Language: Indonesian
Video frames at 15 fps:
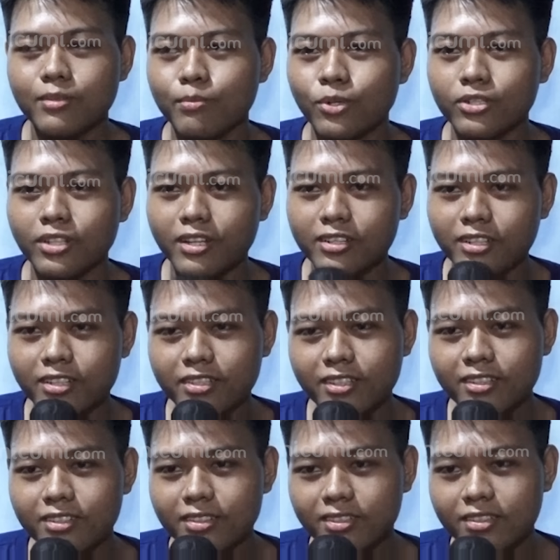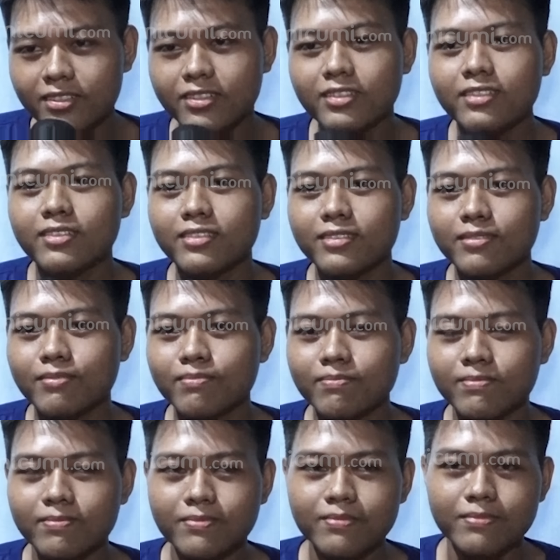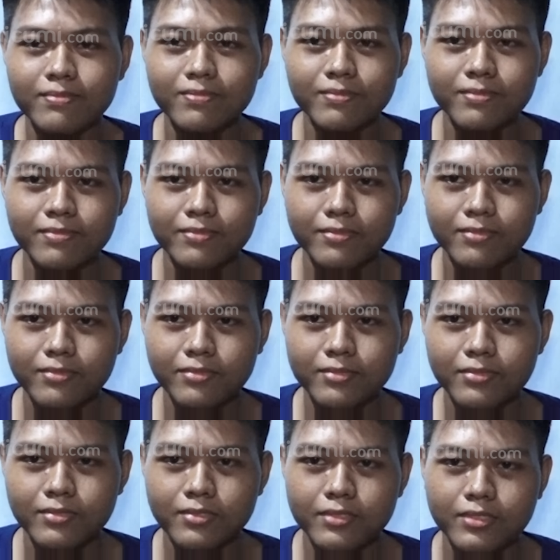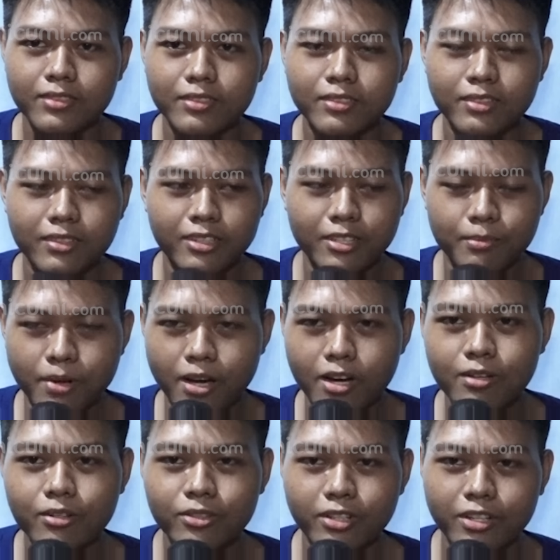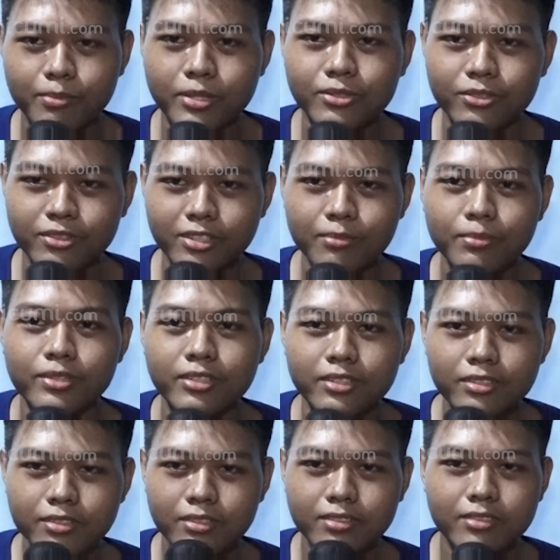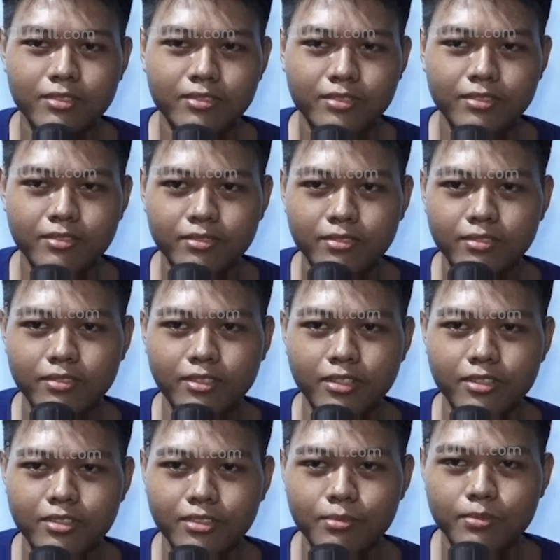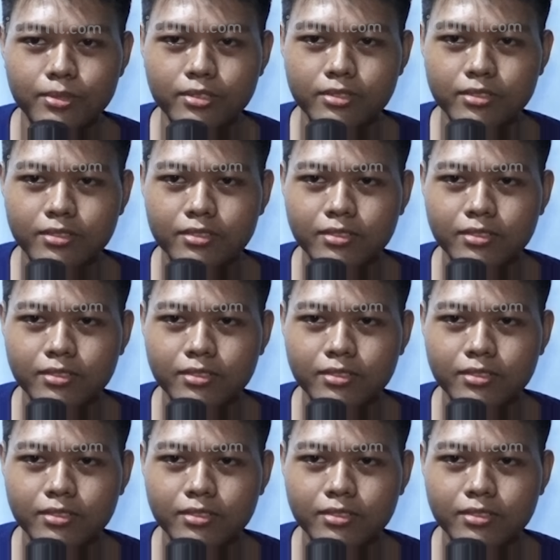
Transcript: buat ade niatnya dibawa dibawa udah masuk di bis udah di bis